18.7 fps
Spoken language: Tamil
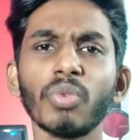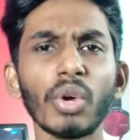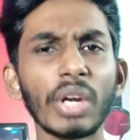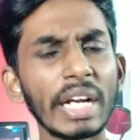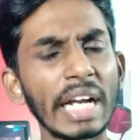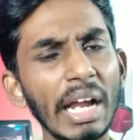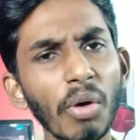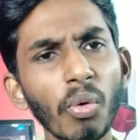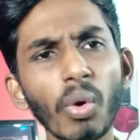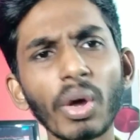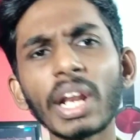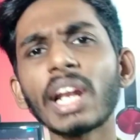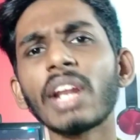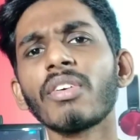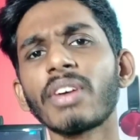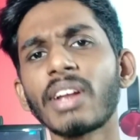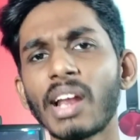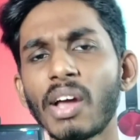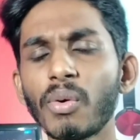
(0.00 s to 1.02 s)
ஒரு
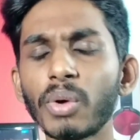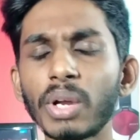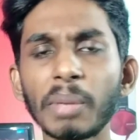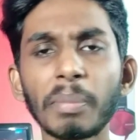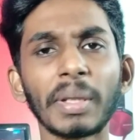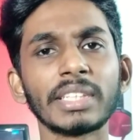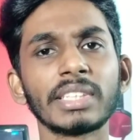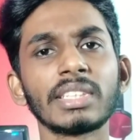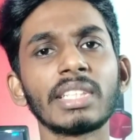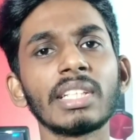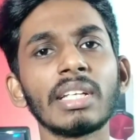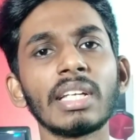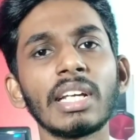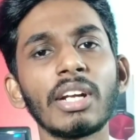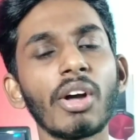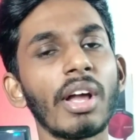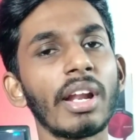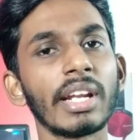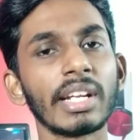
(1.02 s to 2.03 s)
ஓரளவுக்குனா ஒரு பத்து
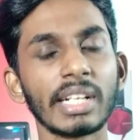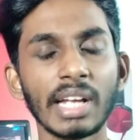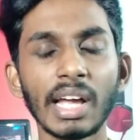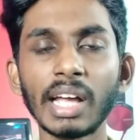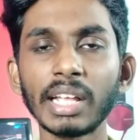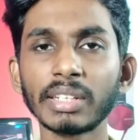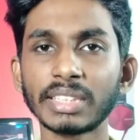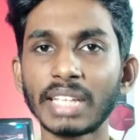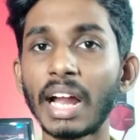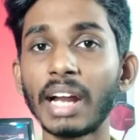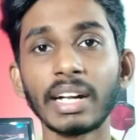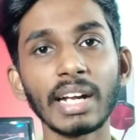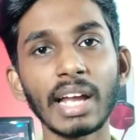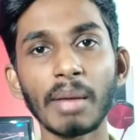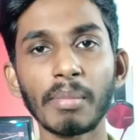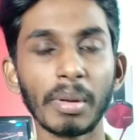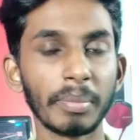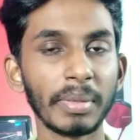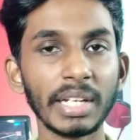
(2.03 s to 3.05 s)
டாலருக்குனா
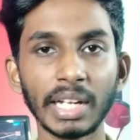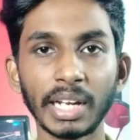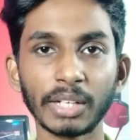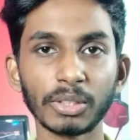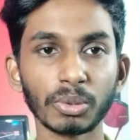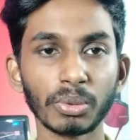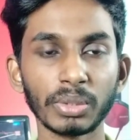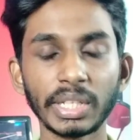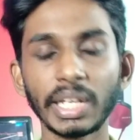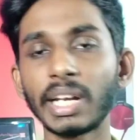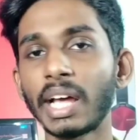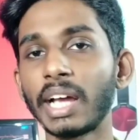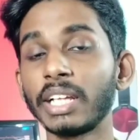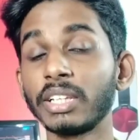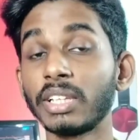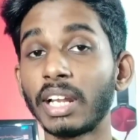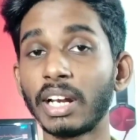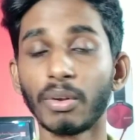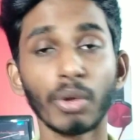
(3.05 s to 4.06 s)
தாண்டலாம் அப்படின்னு எனக்கு தோணுது ஏன்னா
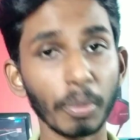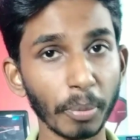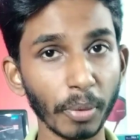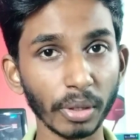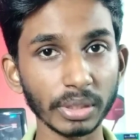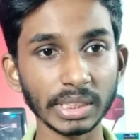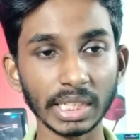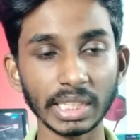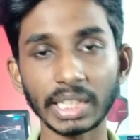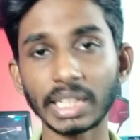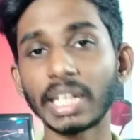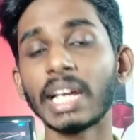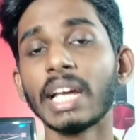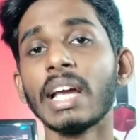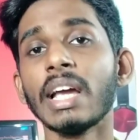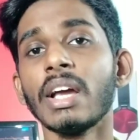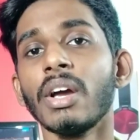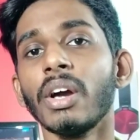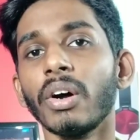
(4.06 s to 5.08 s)
இது நல்ல ஒரு ப்ராஜெக்ட்டு
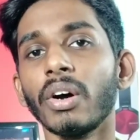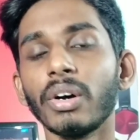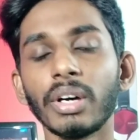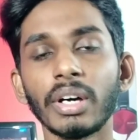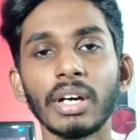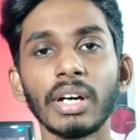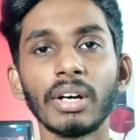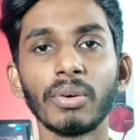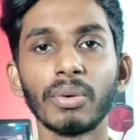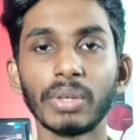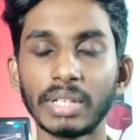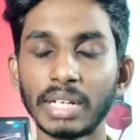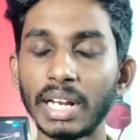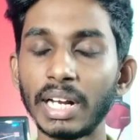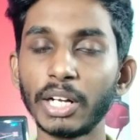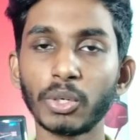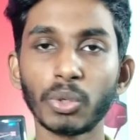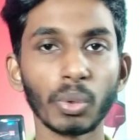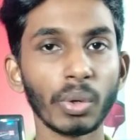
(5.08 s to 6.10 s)
ஒரு
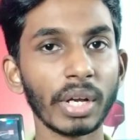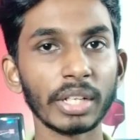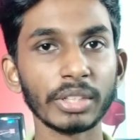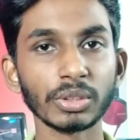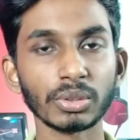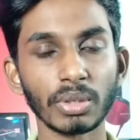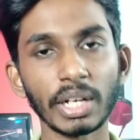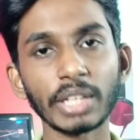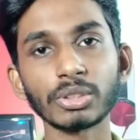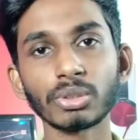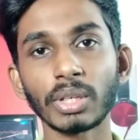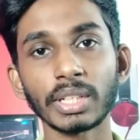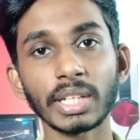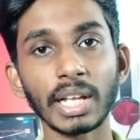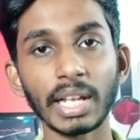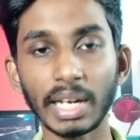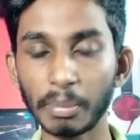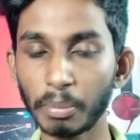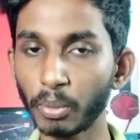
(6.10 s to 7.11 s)
நல்ல டோக்கன் சொல்லலாம் ஸோ
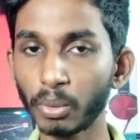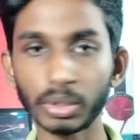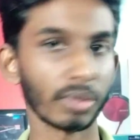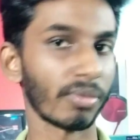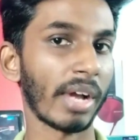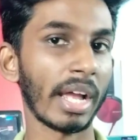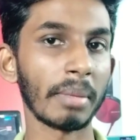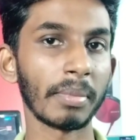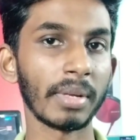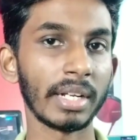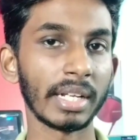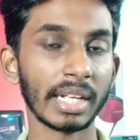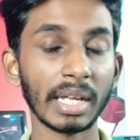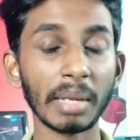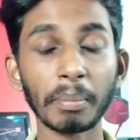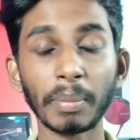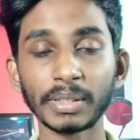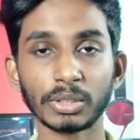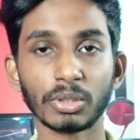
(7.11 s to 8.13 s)
அதால் போகிறதுக்கு வாய்ப்புகள்
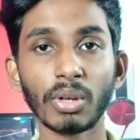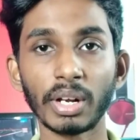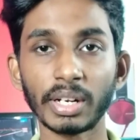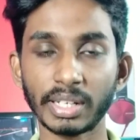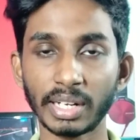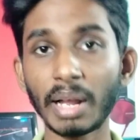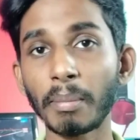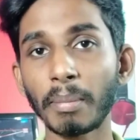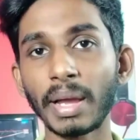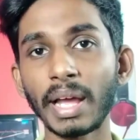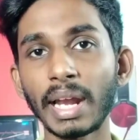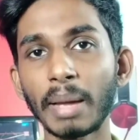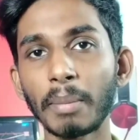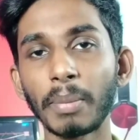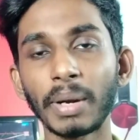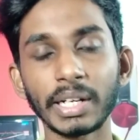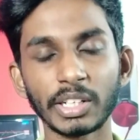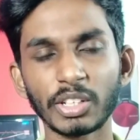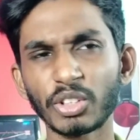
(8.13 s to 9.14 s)
இருக்குது பத்து டாலருக்குனா மேலே
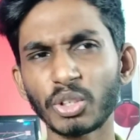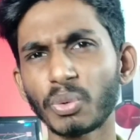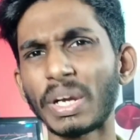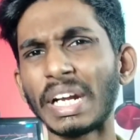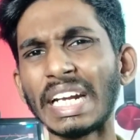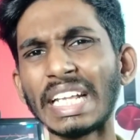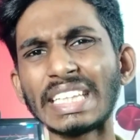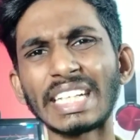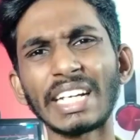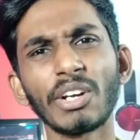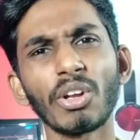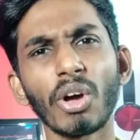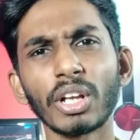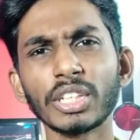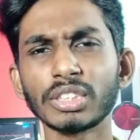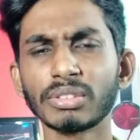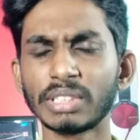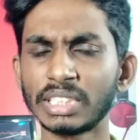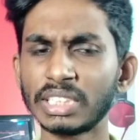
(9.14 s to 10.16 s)
பட் டுவெண்ட்டி த்ரீ
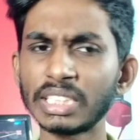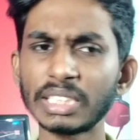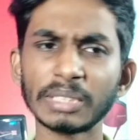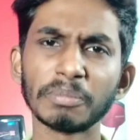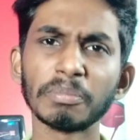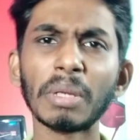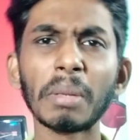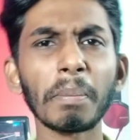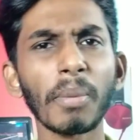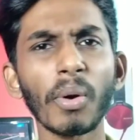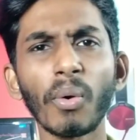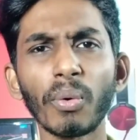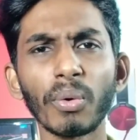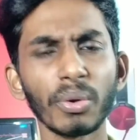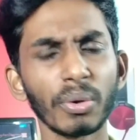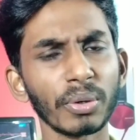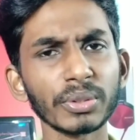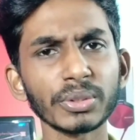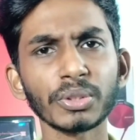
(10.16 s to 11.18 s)
டாலர்ஸ் வந்து இப்போ
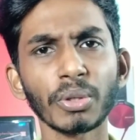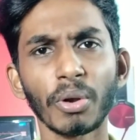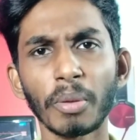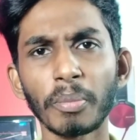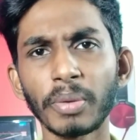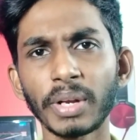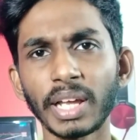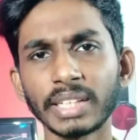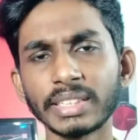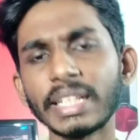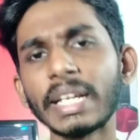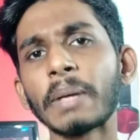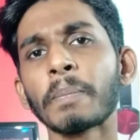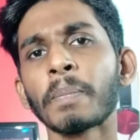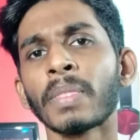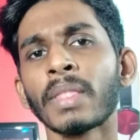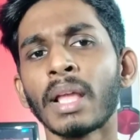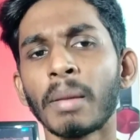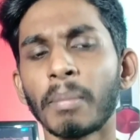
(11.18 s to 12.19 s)
அவ்வளோ சொல்ல முடியாது
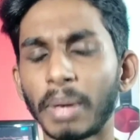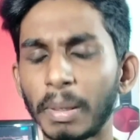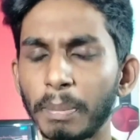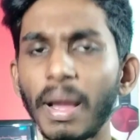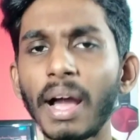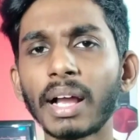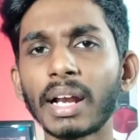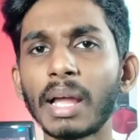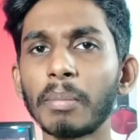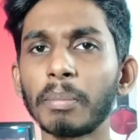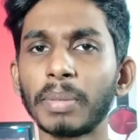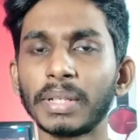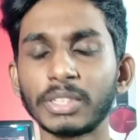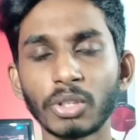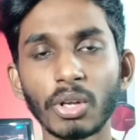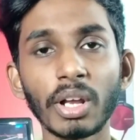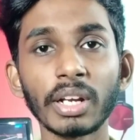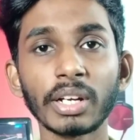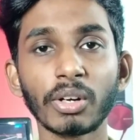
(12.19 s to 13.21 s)
பட் பார்க்கலாம்
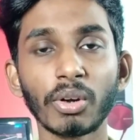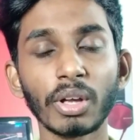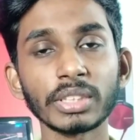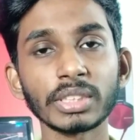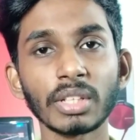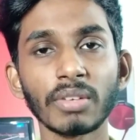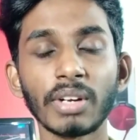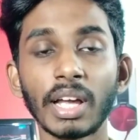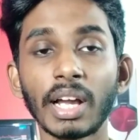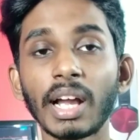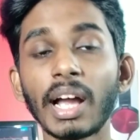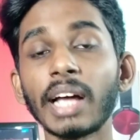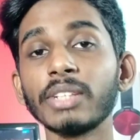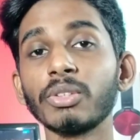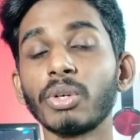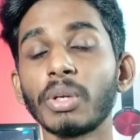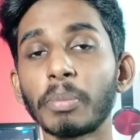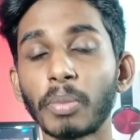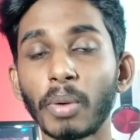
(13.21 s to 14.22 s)
பத்து டாலர் க்ராஸ் ஆகினாக்கா
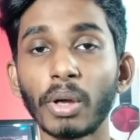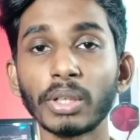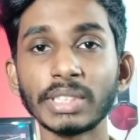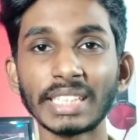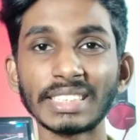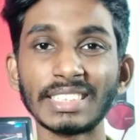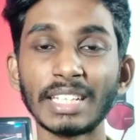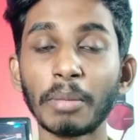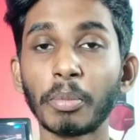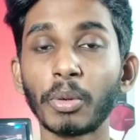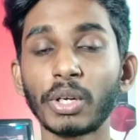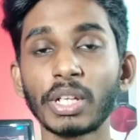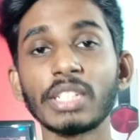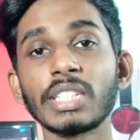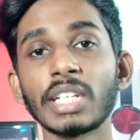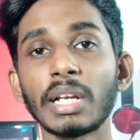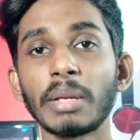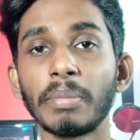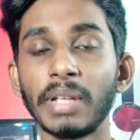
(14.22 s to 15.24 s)
அதோட ப்ராஜெக்ட்ஸ் இல்லை
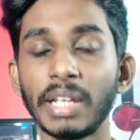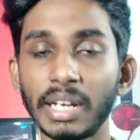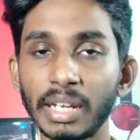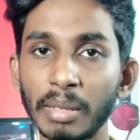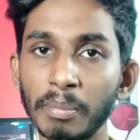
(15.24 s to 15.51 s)
பொட்டன்ஷியல் எப்படி